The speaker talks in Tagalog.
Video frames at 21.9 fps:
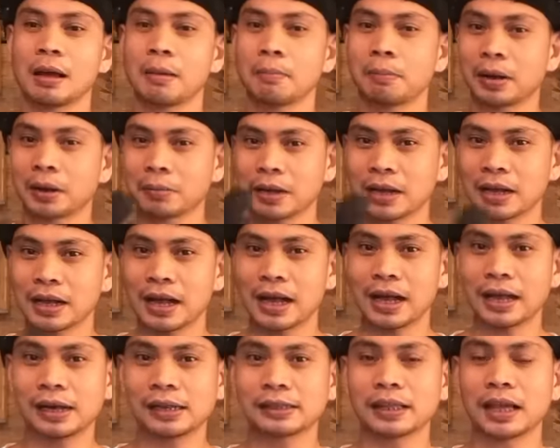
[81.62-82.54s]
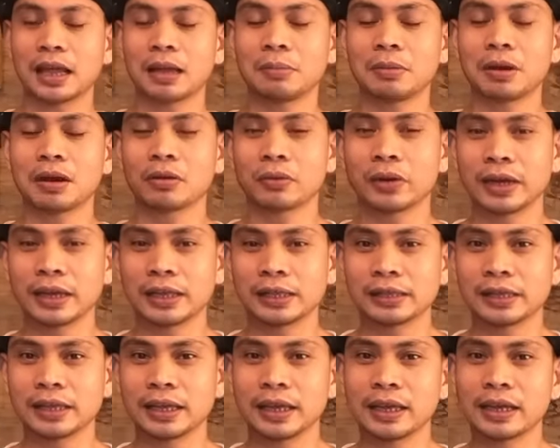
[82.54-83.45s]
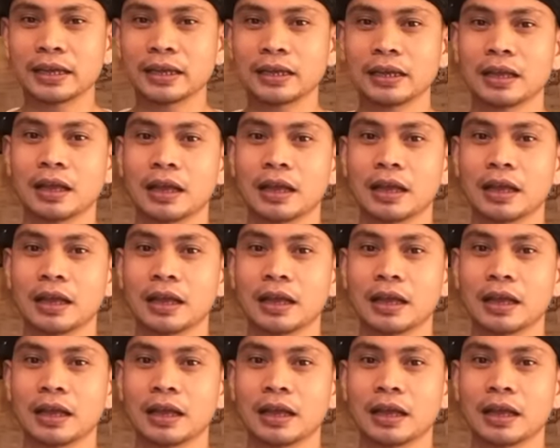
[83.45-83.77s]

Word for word: Pag mag-aaral tayo mag-welding,